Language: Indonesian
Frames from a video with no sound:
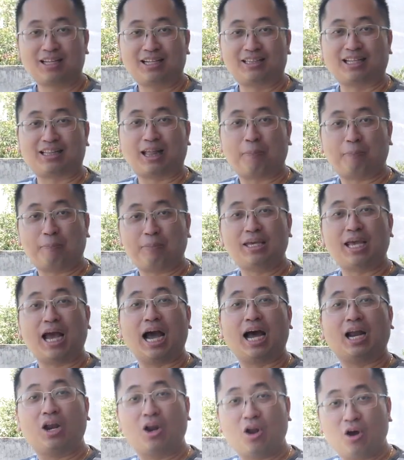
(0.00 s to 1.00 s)
Tetapi
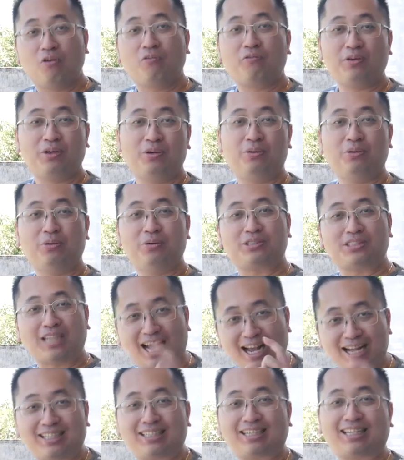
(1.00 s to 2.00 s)
yang long view
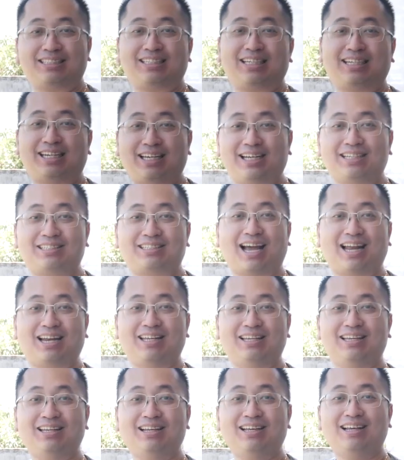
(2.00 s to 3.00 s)
sangat sedikit
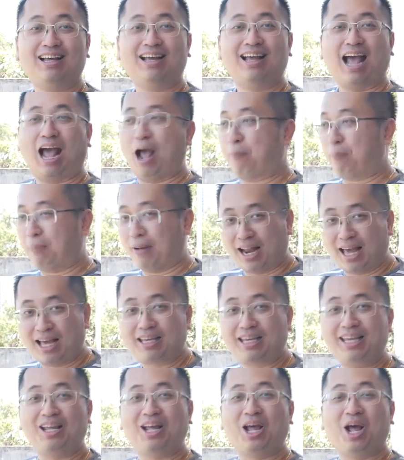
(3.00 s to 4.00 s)
sekali.
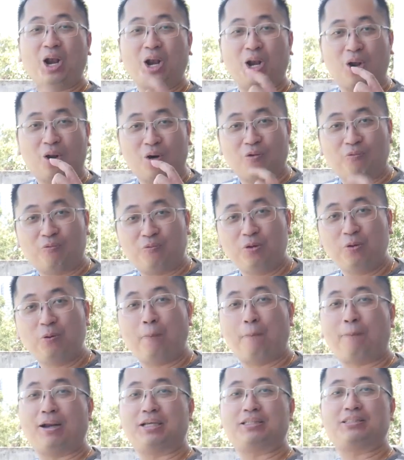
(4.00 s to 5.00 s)
Apalagi long view
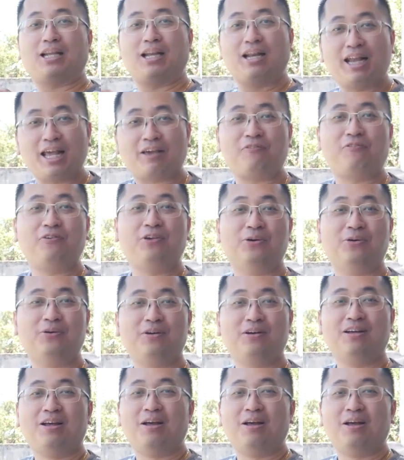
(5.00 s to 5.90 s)
plus lake view